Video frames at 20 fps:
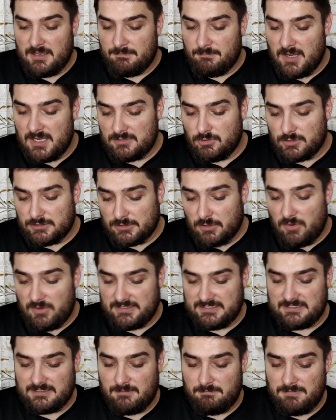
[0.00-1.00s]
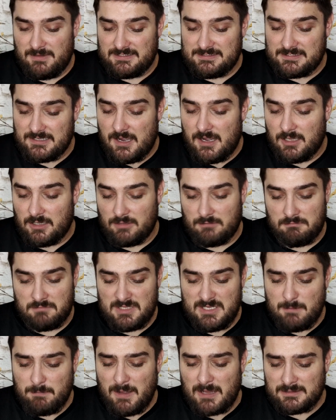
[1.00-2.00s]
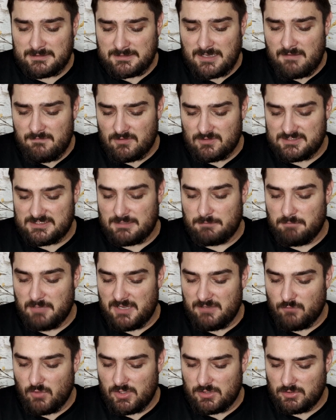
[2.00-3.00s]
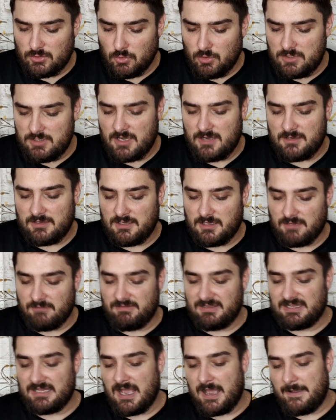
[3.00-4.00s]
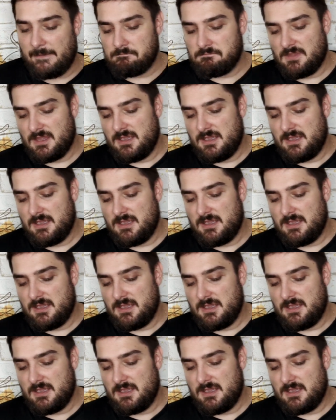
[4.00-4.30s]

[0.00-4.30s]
Марко Ройс написал «Мне понравился боевой дух Головина».